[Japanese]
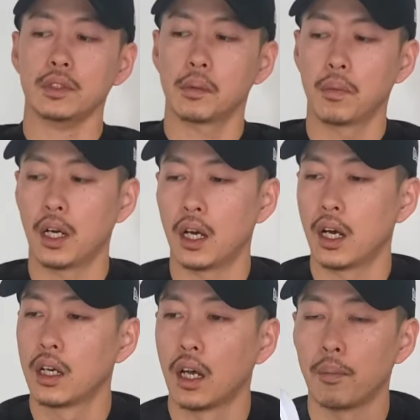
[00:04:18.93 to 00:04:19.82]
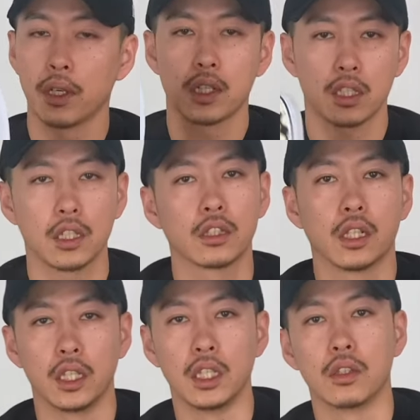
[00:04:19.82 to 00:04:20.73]
まあアメリカ規格
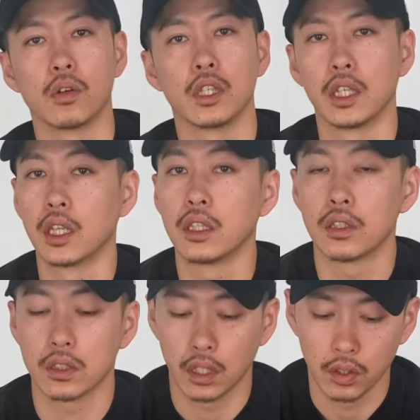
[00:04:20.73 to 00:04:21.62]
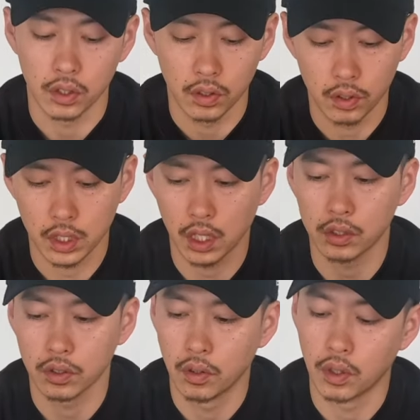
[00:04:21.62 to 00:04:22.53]
がいいとは言えないんですけど、日本規
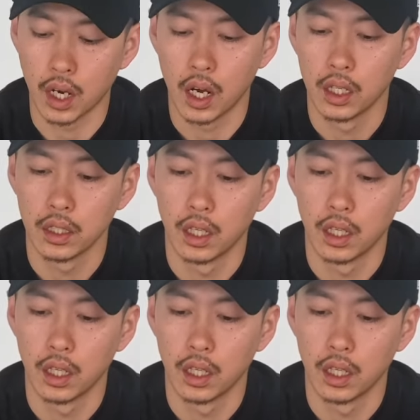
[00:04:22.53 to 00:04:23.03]
格の方が、